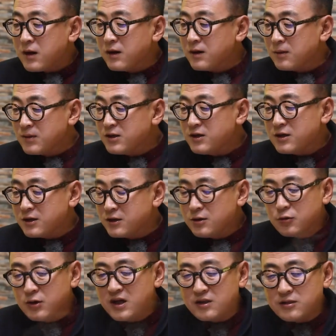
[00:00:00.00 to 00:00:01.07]
哎呀，明天肯定
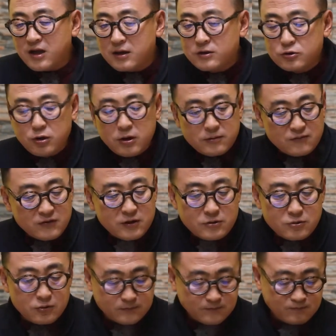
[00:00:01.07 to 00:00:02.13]
我脸大一圈儿，但
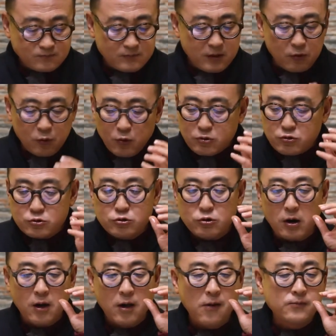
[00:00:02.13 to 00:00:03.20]
是，豁出去
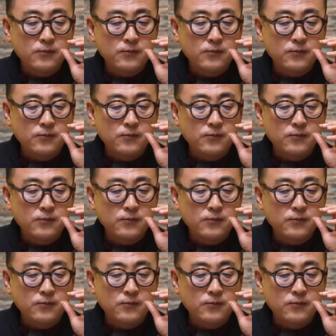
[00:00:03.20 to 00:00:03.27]
了。